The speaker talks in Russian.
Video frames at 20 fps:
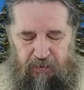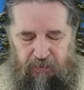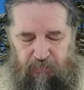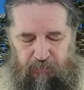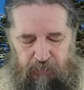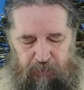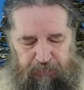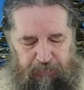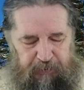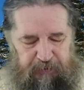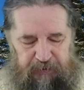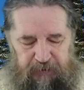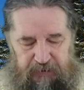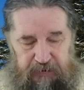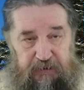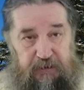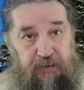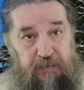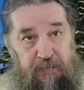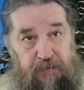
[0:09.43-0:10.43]
Мы
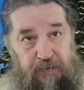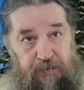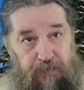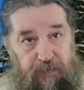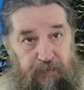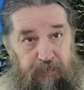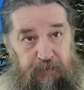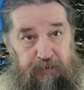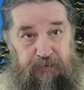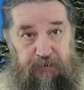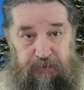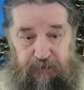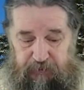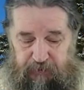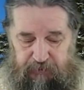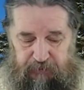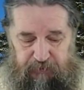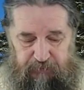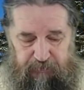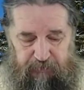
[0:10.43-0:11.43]
продолжаем с вами
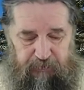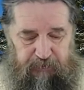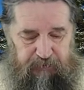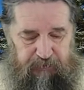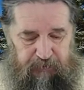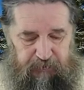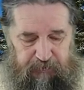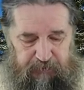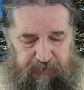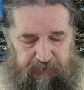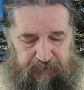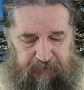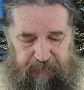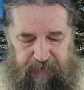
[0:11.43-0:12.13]
читать Евангелие,